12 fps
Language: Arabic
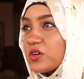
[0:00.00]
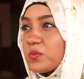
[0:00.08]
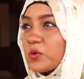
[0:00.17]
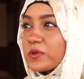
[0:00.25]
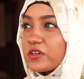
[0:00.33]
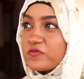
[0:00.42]
دوب
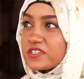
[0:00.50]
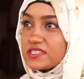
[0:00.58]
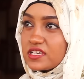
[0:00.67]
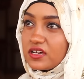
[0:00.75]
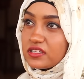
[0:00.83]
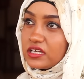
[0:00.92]
ممكن في
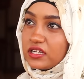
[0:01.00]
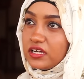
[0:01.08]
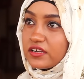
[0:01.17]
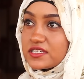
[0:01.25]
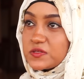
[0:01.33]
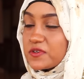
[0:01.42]
السنه
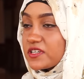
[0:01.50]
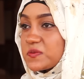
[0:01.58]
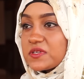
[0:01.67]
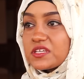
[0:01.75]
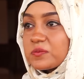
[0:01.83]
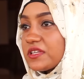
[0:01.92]
اطلع رسمه
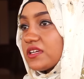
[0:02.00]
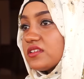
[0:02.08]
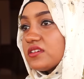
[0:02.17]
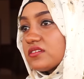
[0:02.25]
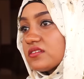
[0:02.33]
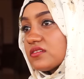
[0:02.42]
رسمتين
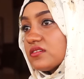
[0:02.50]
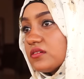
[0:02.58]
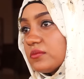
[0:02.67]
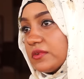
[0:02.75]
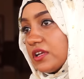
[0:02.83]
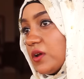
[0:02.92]
بالكثير
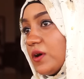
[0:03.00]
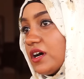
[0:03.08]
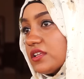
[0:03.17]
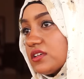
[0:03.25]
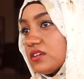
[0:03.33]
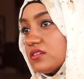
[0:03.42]
من
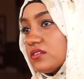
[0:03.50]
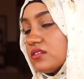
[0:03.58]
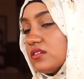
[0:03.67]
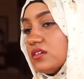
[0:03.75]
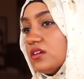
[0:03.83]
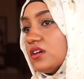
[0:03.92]
اللوحات يعني
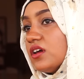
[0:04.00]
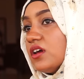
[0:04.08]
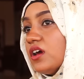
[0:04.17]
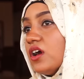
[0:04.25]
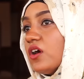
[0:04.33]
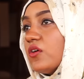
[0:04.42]

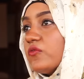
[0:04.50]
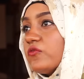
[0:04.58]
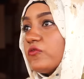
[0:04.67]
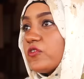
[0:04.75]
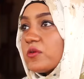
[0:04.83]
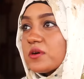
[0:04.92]

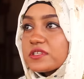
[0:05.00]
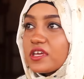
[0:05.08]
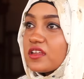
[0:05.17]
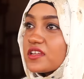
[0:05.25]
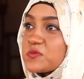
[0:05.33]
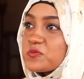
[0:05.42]
فما
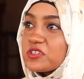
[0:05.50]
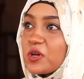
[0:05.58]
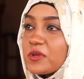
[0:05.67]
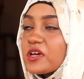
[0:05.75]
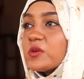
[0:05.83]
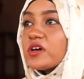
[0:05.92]
بتخلص
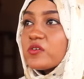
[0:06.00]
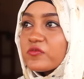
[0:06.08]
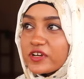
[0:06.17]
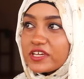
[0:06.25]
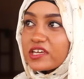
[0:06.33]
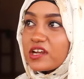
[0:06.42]
منهم لانه انا
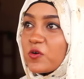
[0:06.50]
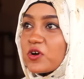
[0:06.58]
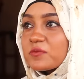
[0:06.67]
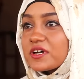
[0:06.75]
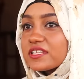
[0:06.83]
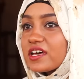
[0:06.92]
مفكر
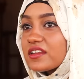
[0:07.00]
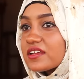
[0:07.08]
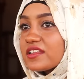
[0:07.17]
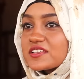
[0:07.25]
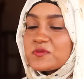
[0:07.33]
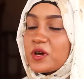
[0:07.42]
اول ما
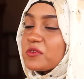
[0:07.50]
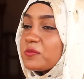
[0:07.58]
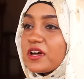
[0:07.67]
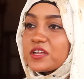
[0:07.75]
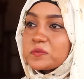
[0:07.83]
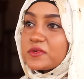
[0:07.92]
يتخرج لازم اعمل
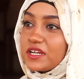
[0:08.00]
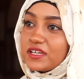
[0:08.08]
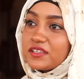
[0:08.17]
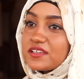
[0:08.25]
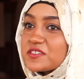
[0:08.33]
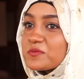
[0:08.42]
معرض براي
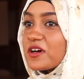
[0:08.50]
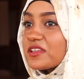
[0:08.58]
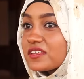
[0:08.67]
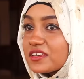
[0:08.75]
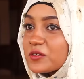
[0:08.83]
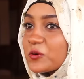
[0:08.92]
لازم
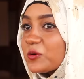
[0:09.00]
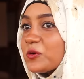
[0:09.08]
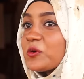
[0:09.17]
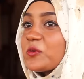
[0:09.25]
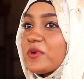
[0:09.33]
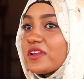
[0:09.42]
معرض كده كله
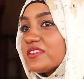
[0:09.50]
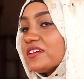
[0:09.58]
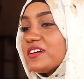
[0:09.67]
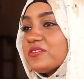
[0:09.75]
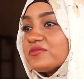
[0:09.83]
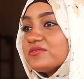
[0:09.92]
يكون معرض
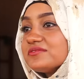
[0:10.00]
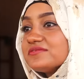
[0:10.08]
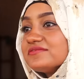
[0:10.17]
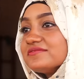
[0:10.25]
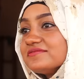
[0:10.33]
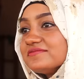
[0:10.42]
الافه
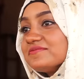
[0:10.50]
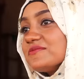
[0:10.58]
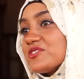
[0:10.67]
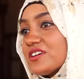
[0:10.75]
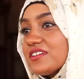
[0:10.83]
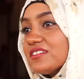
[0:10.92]

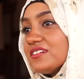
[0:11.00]
ان شاء